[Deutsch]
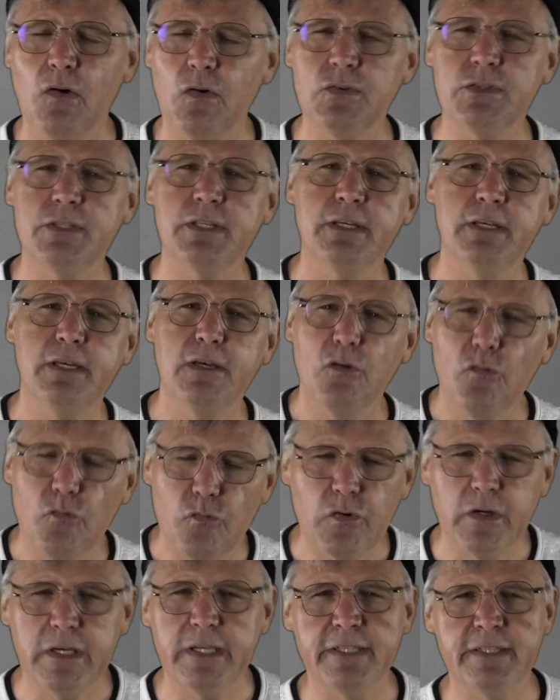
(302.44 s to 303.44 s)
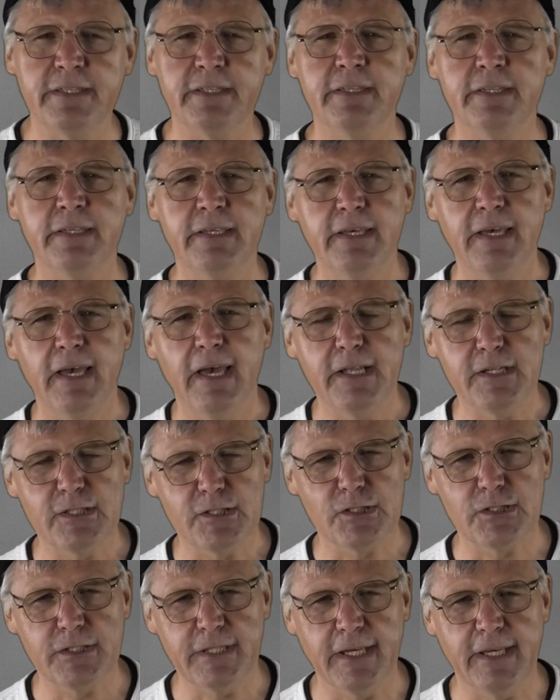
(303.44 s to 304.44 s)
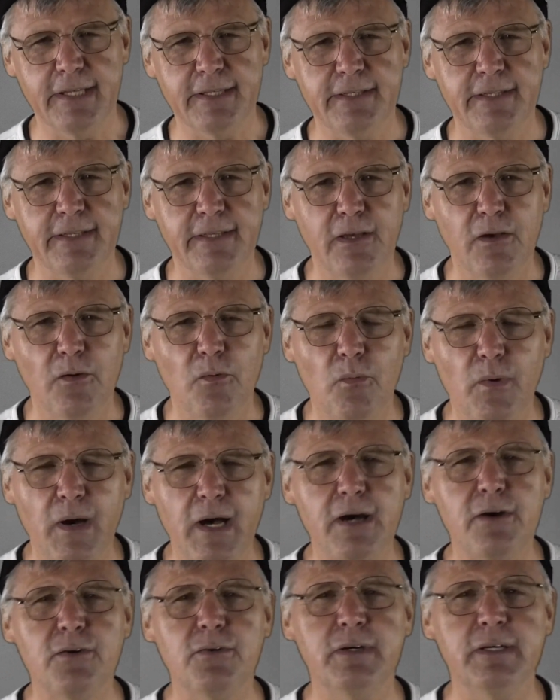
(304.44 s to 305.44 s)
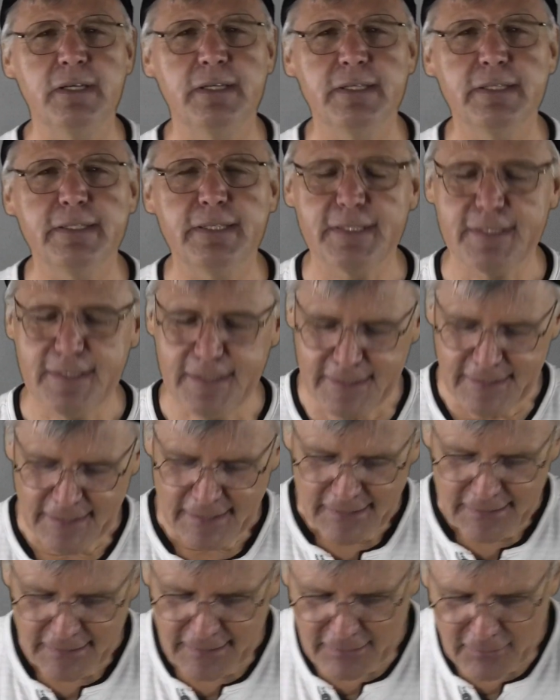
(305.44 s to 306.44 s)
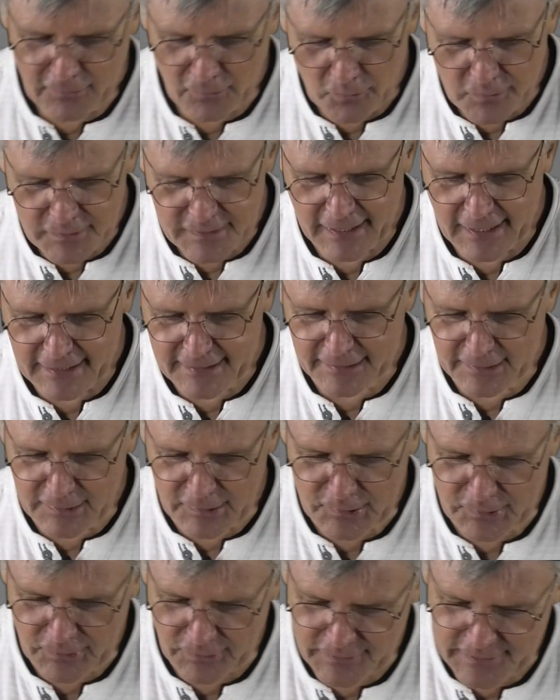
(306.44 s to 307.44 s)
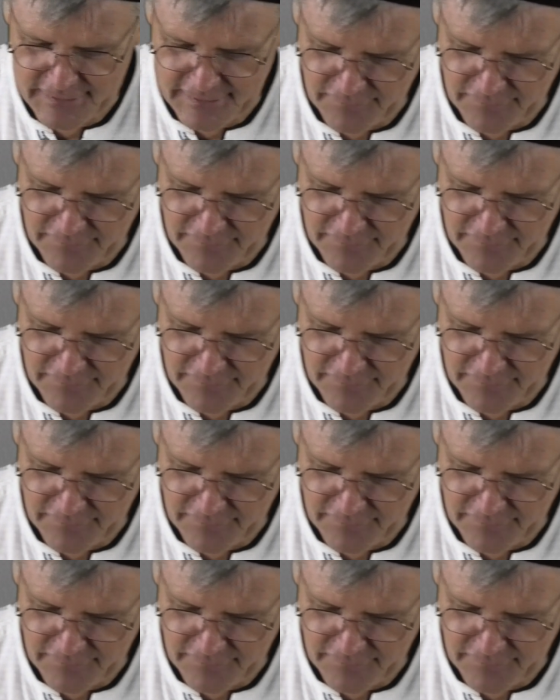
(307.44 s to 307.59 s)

und Frieden entsteht. Wow, das ist die großartige Chance,